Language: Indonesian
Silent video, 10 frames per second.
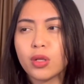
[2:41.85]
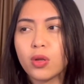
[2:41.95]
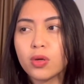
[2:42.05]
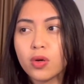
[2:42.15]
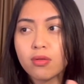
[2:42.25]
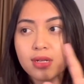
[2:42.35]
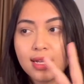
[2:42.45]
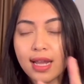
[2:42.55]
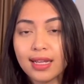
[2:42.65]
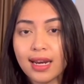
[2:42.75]
lo
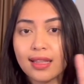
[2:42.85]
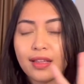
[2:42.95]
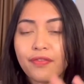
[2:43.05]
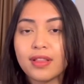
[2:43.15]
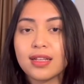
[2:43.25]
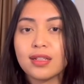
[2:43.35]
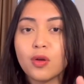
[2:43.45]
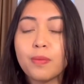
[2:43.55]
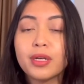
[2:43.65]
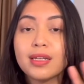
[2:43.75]
dengan kreativitas
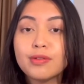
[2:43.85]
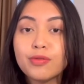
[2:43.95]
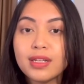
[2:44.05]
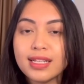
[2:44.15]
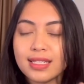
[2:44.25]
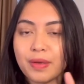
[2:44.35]
lo menulis